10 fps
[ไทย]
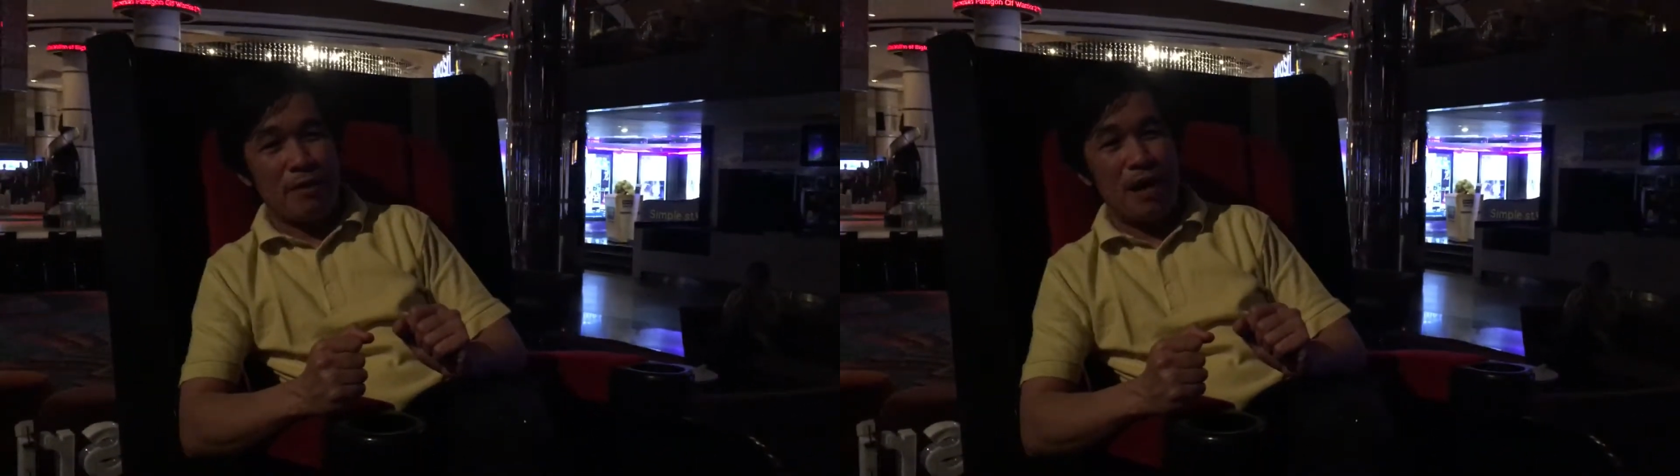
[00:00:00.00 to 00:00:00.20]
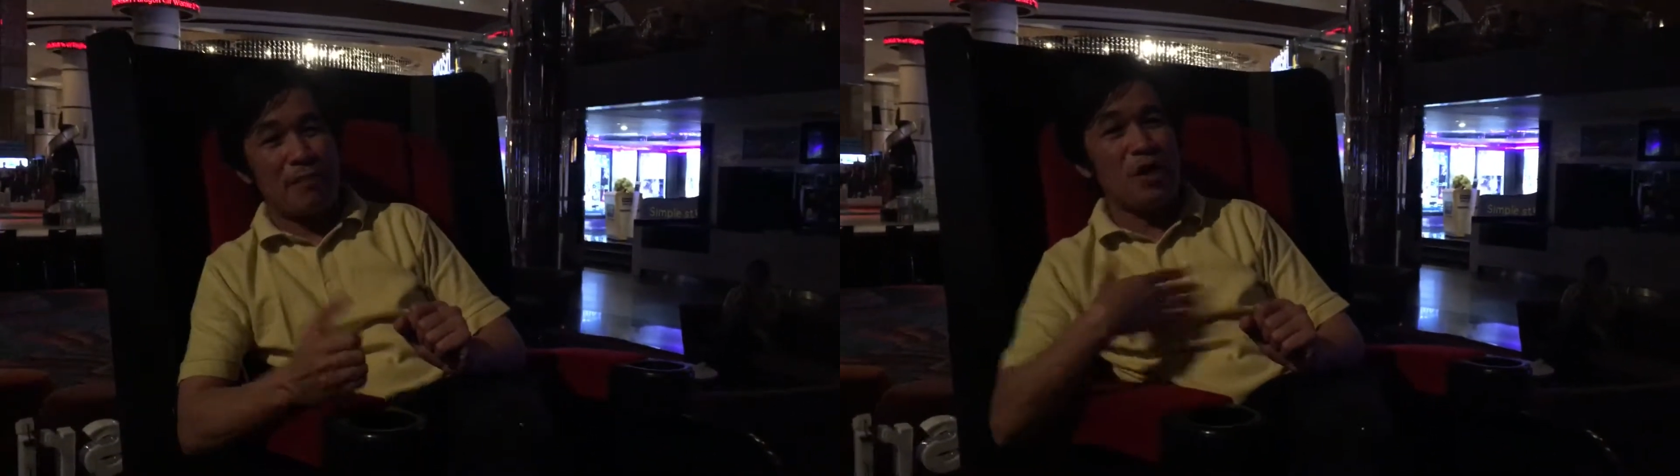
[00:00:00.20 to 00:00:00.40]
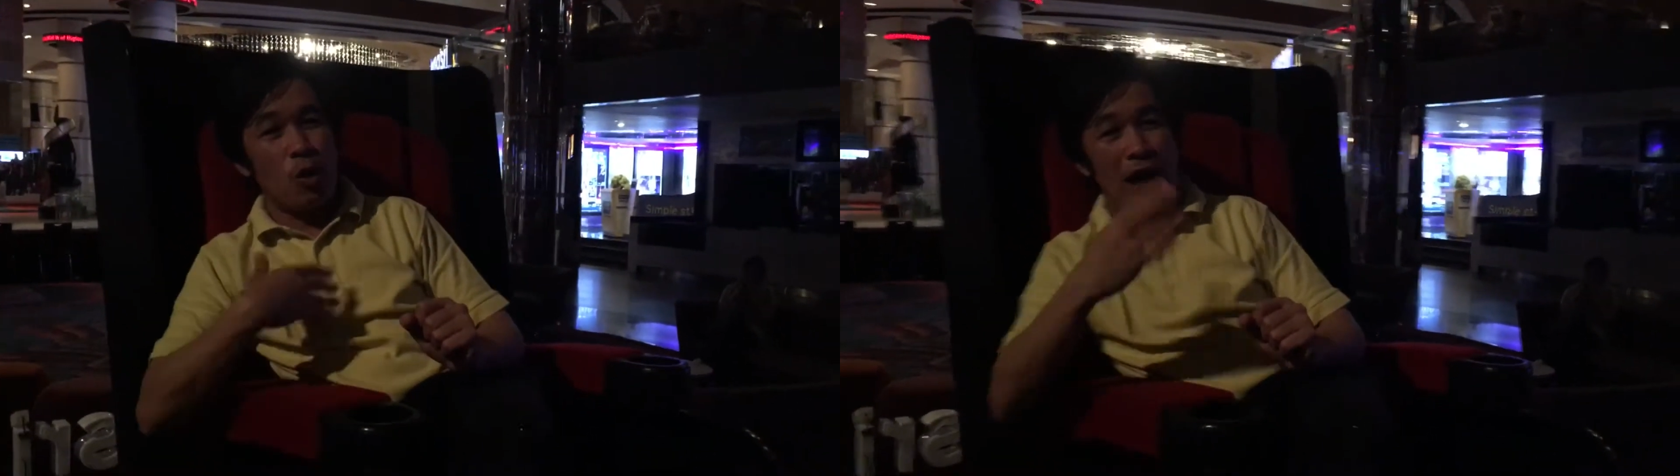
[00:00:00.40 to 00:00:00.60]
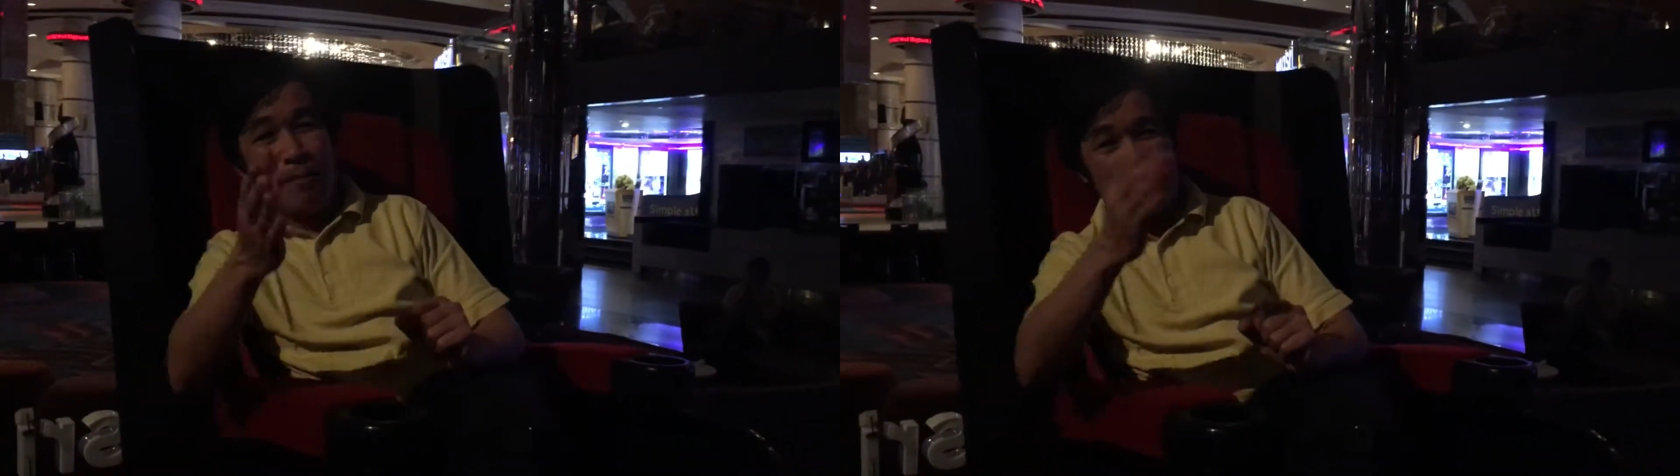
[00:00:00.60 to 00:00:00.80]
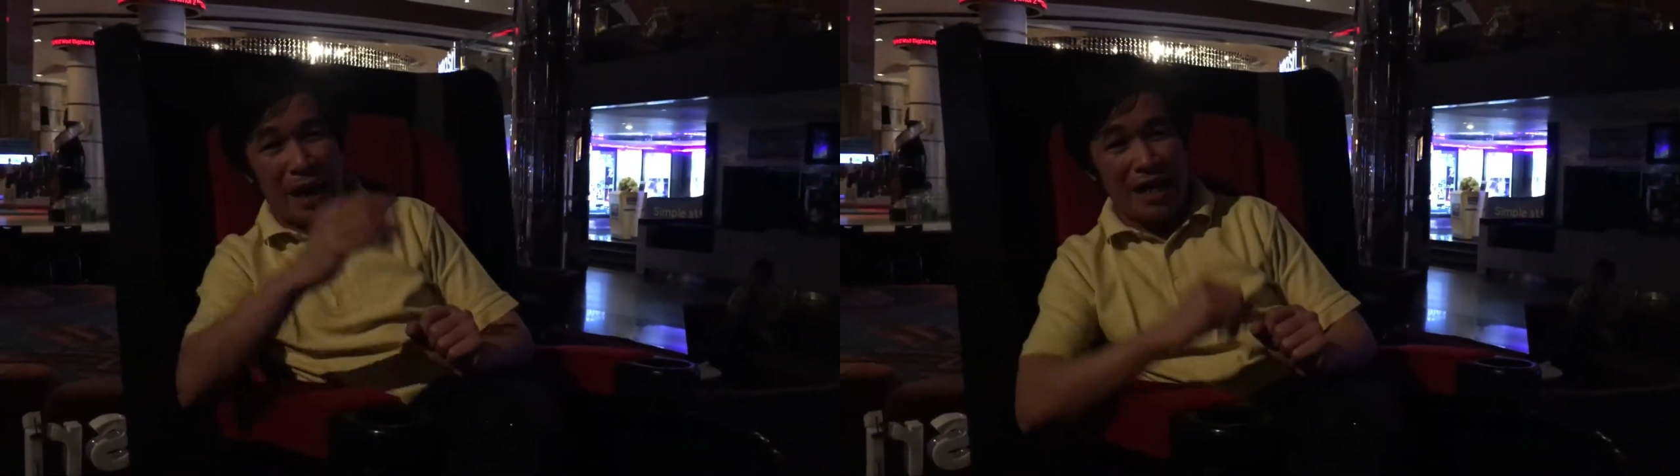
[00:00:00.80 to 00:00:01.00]
นมาก พี่โอให้
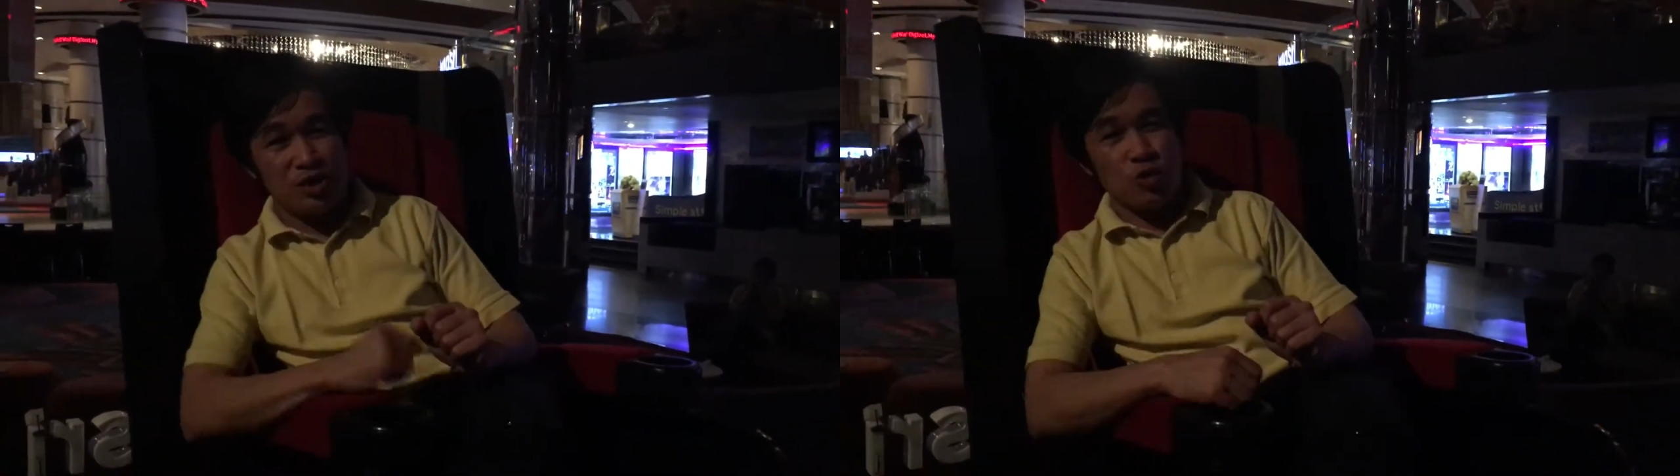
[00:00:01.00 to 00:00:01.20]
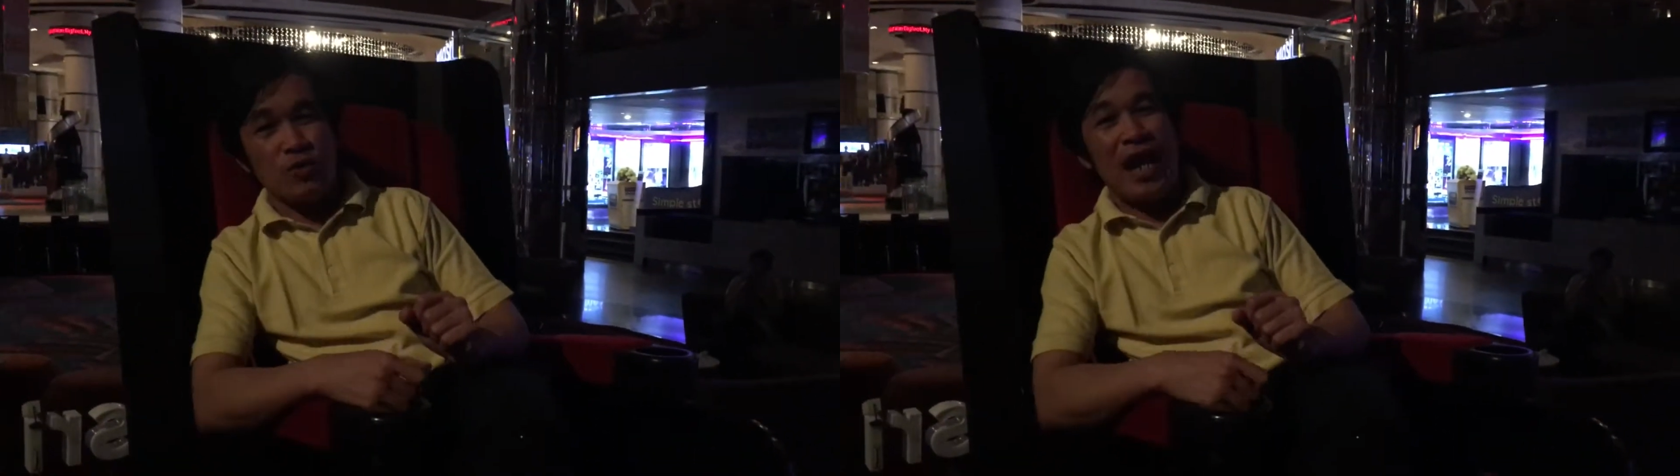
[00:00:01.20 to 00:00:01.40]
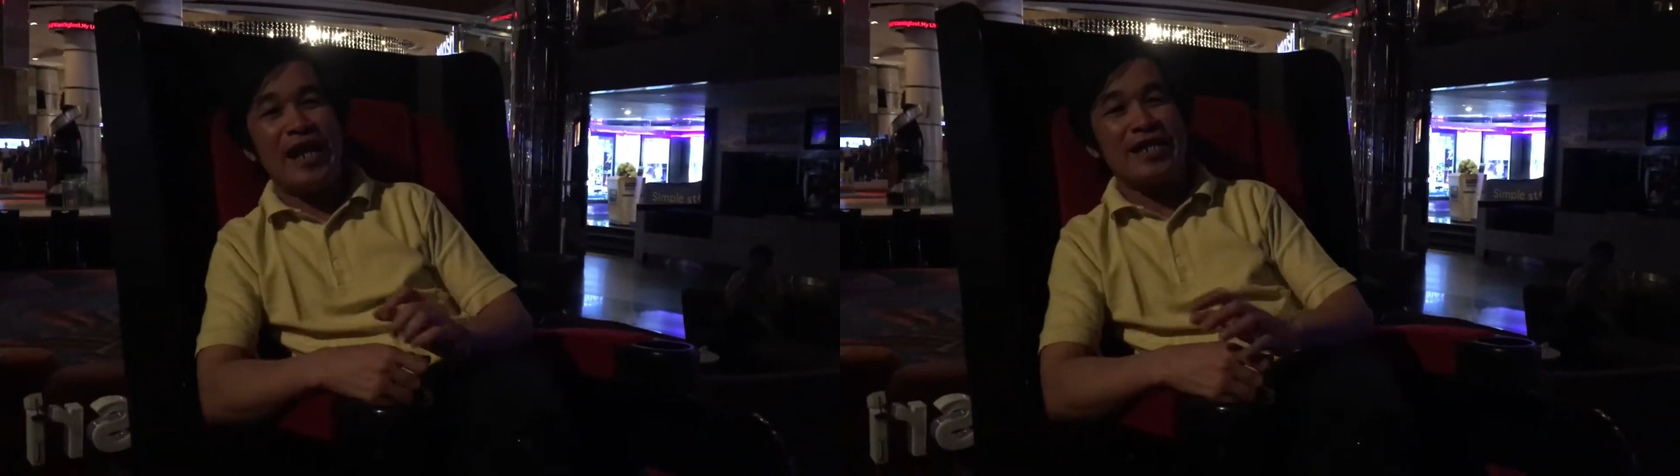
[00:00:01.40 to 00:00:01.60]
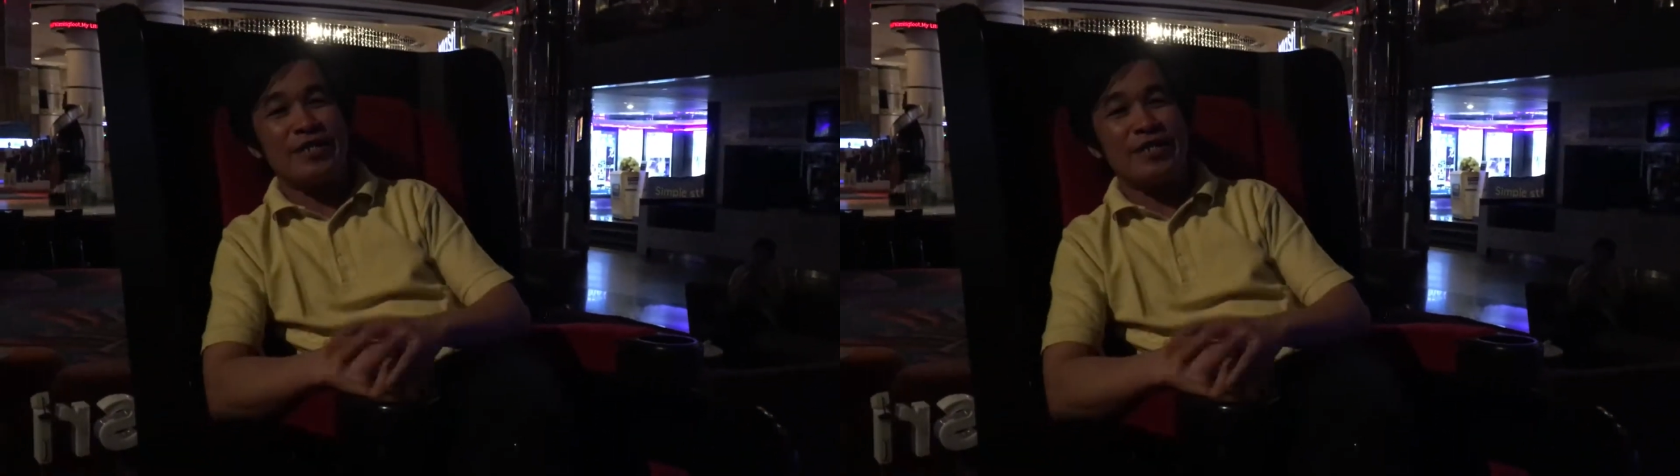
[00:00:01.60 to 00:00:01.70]
8.5